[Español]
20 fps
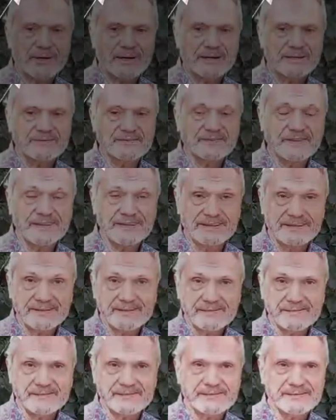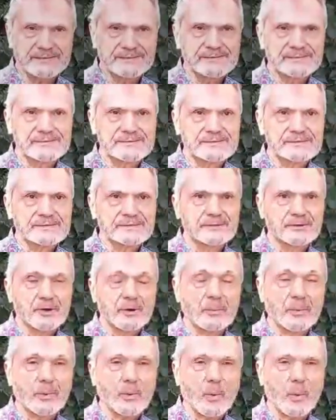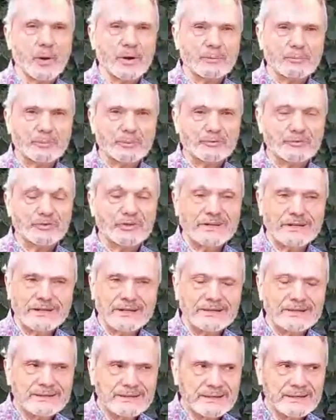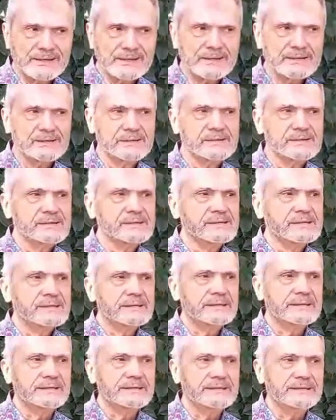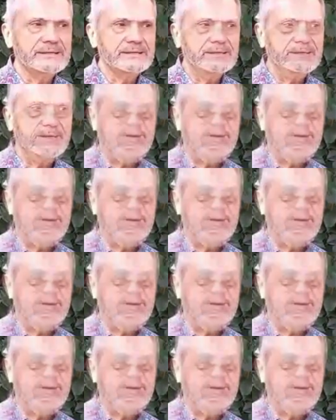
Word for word: a Ceres como cuerpo celeste y ah.